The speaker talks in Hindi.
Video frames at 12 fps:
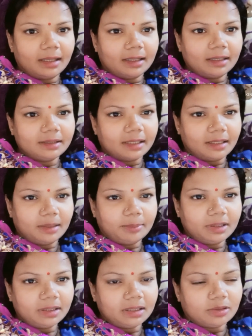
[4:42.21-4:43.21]
है चैनल
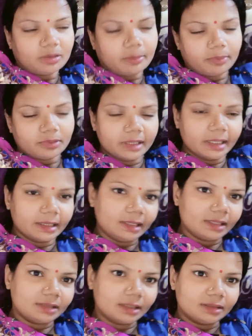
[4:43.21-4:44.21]
में ठीक है तो आप लोग जाके
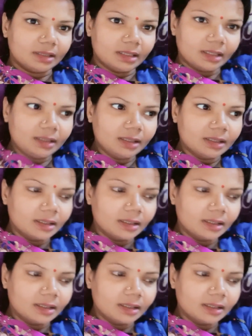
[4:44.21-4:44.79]
देख सकते हैं